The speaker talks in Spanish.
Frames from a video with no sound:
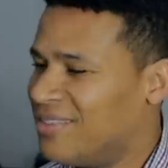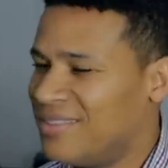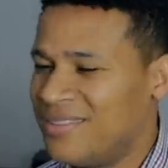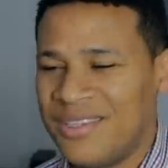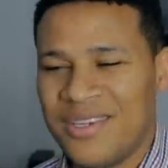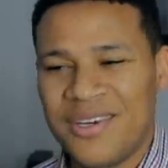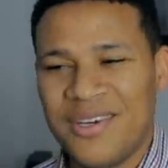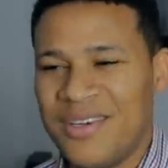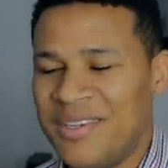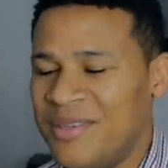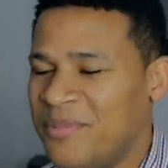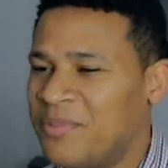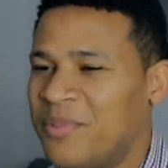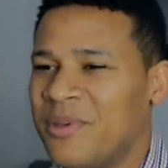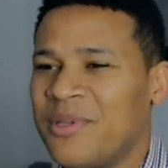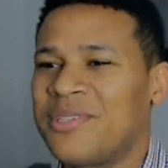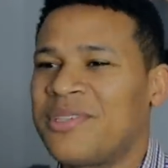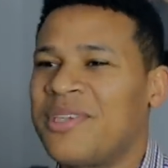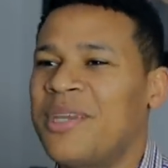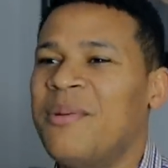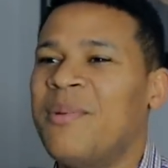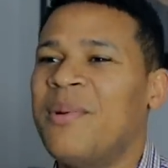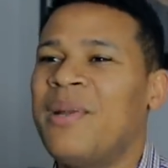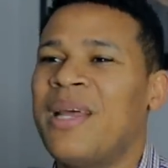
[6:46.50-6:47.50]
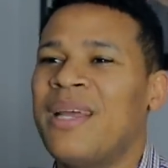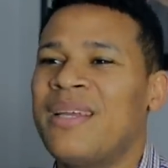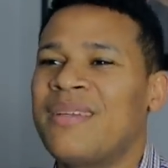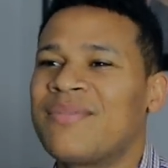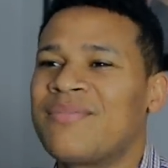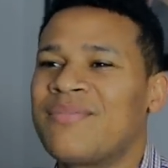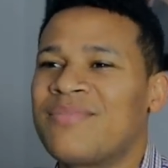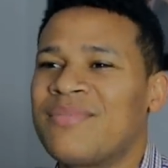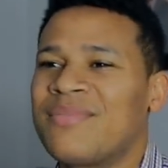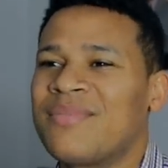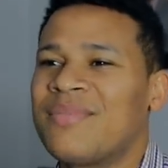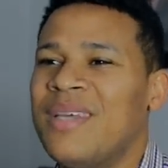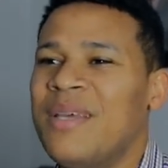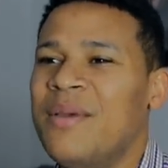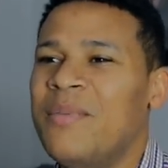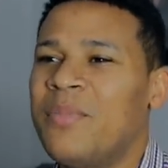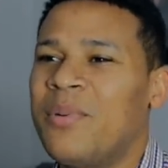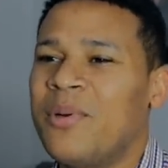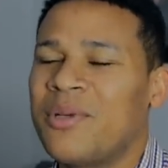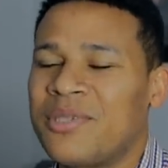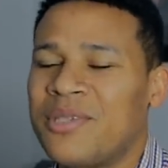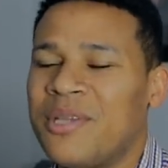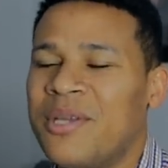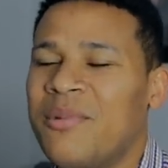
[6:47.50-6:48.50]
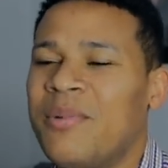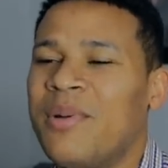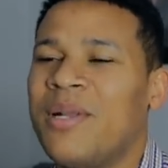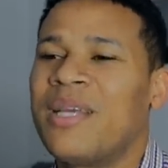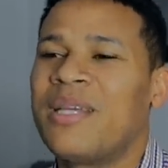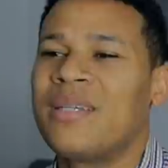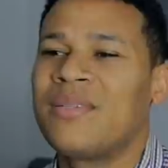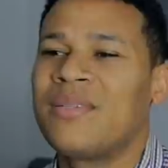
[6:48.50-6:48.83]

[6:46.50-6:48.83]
no. Ni nada imposible, de Imposible.